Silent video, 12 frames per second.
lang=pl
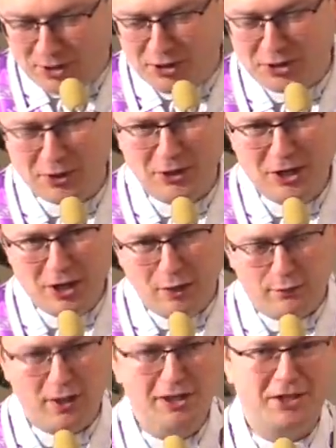i to
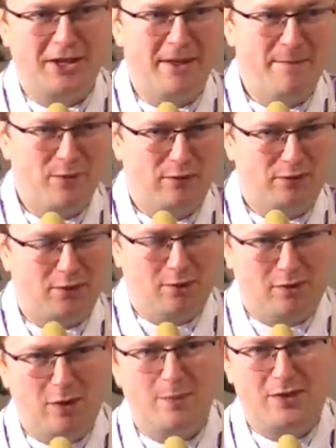wielkie,
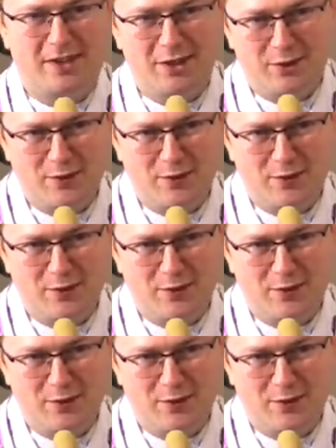wschodzące